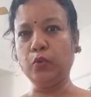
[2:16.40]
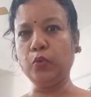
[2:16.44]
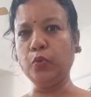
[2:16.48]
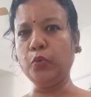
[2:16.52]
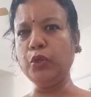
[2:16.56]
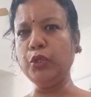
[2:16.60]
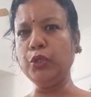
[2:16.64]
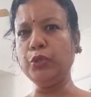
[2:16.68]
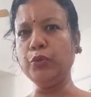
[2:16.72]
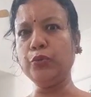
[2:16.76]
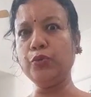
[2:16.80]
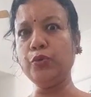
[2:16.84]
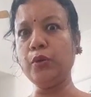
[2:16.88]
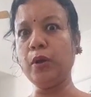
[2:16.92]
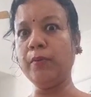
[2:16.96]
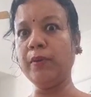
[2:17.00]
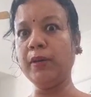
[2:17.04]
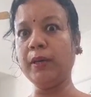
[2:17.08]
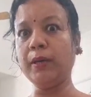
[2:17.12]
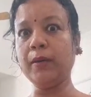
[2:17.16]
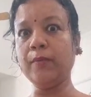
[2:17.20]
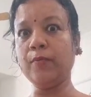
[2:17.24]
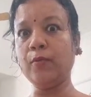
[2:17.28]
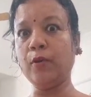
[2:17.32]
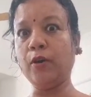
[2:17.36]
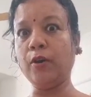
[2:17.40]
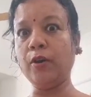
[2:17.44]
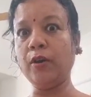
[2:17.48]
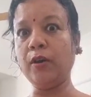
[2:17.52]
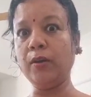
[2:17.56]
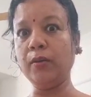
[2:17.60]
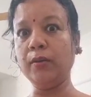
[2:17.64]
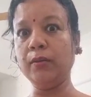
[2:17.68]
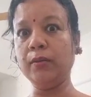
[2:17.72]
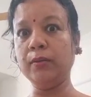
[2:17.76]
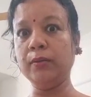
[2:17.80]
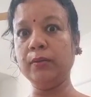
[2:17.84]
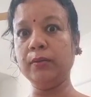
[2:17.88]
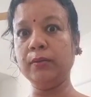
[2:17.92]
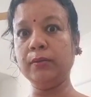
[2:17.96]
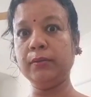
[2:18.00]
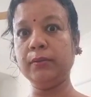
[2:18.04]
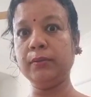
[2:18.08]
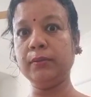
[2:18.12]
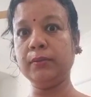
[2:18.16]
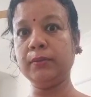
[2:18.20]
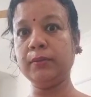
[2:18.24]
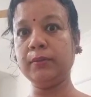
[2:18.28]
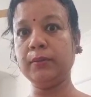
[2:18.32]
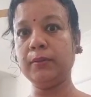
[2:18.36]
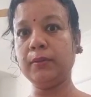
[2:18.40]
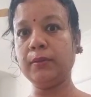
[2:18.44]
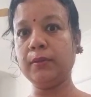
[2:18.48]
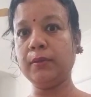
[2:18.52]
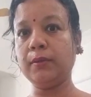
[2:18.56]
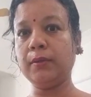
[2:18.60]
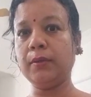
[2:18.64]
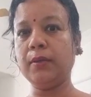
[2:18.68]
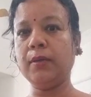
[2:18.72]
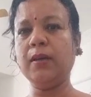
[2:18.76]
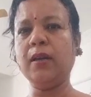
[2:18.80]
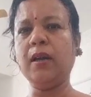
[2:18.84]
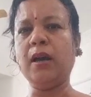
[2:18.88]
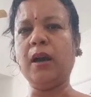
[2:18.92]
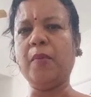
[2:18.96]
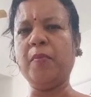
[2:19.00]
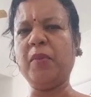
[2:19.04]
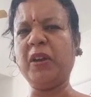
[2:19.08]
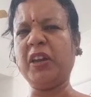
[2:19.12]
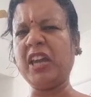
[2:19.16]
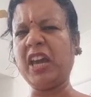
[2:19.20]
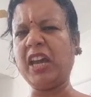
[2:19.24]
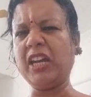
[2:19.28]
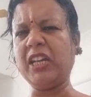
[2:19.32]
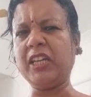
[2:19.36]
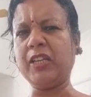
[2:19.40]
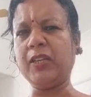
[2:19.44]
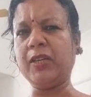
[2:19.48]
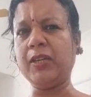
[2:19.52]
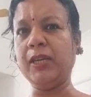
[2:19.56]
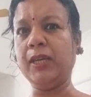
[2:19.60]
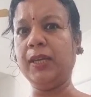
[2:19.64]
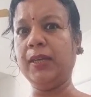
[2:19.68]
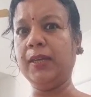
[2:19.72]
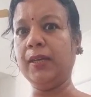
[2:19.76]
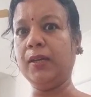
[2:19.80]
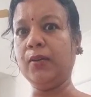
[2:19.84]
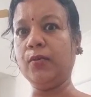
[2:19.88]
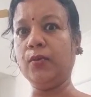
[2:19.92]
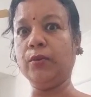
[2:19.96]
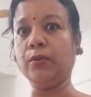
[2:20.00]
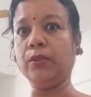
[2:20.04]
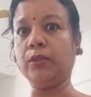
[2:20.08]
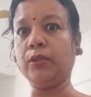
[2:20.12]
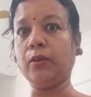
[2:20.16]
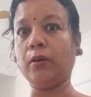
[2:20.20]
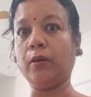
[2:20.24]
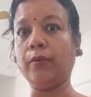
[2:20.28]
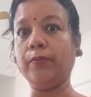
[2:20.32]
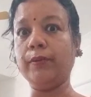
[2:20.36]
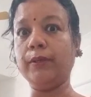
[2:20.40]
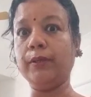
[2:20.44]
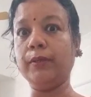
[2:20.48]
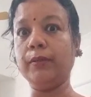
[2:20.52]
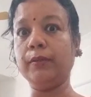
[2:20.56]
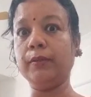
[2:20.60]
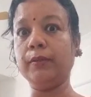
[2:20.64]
তুই শুধু আমাকে বল আমাকে আর কি কি করতে হবে